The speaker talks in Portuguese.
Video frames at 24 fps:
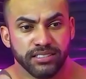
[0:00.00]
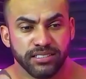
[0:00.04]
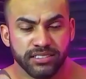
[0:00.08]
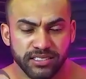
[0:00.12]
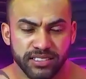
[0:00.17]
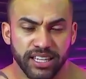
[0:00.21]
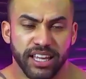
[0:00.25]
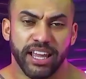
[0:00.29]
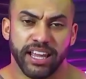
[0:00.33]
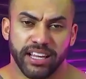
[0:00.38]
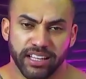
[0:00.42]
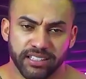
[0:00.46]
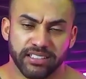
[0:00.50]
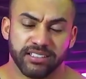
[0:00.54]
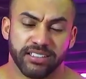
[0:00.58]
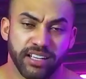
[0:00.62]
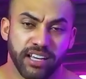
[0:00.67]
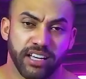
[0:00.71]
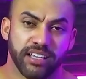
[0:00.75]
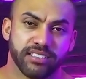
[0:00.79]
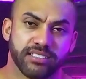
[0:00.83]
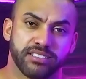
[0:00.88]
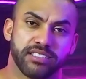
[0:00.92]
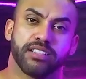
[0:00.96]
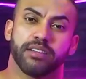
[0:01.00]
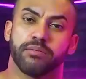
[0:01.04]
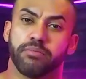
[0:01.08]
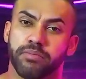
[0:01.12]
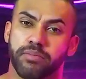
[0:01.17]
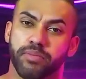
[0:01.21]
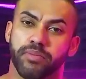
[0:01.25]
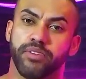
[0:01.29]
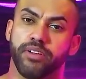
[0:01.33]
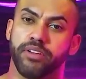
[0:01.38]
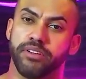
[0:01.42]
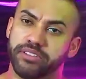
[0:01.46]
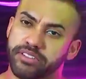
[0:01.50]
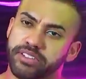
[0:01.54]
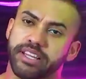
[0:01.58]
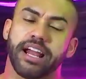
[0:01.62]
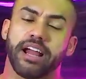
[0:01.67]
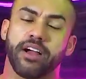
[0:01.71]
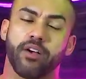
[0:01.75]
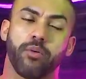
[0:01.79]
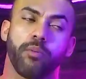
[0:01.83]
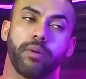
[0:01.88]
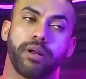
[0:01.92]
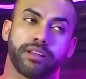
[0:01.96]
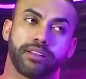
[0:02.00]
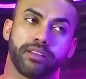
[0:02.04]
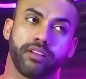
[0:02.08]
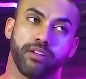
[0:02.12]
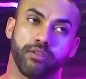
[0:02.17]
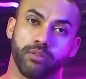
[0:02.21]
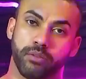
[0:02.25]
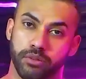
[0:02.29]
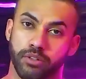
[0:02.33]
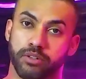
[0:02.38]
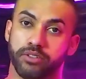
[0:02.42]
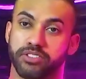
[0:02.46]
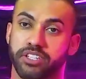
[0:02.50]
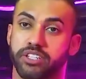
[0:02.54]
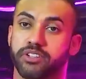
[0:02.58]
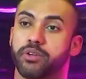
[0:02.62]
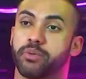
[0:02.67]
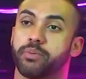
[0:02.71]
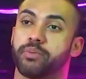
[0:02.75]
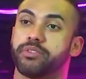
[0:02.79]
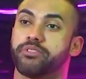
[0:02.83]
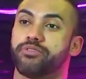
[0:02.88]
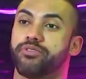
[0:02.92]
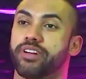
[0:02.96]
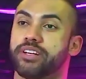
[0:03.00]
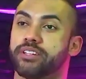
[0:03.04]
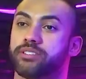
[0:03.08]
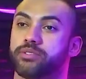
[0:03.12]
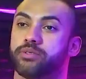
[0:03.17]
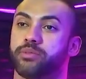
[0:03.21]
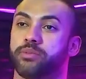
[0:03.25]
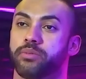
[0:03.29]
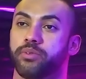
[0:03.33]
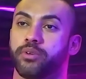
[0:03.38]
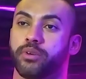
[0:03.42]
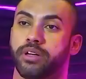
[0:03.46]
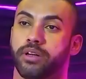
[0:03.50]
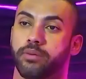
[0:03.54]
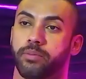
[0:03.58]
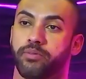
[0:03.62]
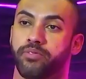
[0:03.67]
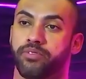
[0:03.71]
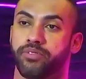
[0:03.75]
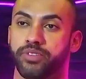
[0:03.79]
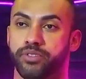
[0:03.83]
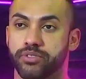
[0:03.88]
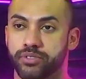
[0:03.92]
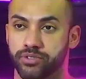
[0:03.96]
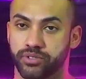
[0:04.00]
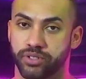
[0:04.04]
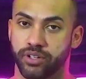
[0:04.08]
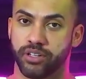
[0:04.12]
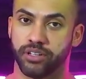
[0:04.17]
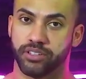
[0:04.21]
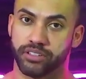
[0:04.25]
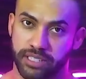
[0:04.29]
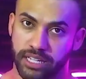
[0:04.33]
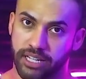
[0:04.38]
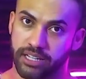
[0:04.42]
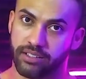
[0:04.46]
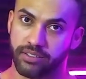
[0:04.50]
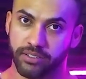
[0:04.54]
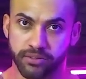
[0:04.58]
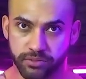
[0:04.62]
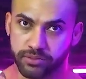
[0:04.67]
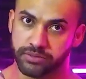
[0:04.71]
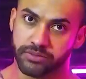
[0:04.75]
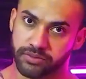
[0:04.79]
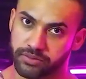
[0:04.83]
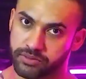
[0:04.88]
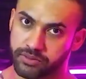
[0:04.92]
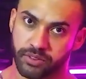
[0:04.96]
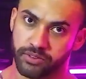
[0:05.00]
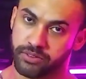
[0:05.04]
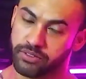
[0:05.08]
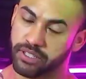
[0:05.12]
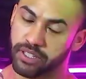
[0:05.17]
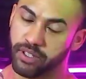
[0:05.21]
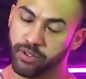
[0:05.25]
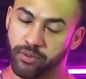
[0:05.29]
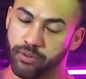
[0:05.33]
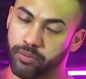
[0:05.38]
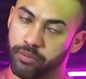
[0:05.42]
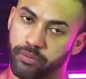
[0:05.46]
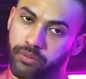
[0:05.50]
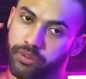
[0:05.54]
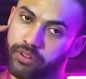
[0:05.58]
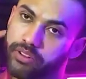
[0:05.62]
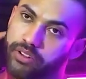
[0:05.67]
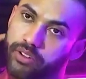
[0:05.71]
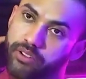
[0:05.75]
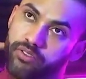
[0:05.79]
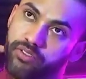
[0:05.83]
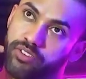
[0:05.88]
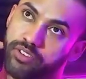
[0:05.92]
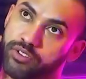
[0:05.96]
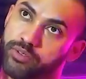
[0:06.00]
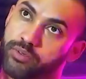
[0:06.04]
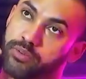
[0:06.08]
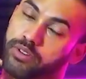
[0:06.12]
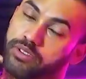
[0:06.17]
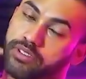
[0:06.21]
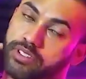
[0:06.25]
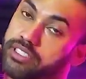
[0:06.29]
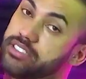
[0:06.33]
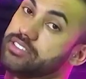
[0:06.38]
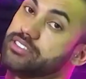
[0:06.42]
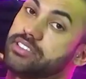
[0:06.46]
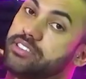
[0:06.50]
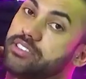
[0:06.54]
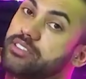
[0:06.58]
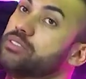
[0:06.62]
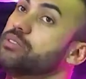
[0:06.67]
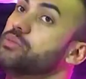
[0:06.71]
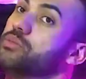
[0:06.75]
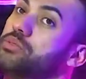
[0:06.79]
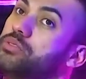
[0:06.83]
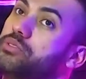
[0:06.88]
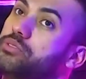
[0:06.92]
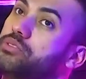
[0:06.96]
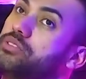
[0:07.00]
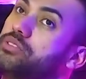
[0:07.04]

Tem, tem sim. Eu entrego um material. Eu, gente, eu faço é, vídeo solo, tá? Eu não, não tenho, não tenho vídeo meu transando no,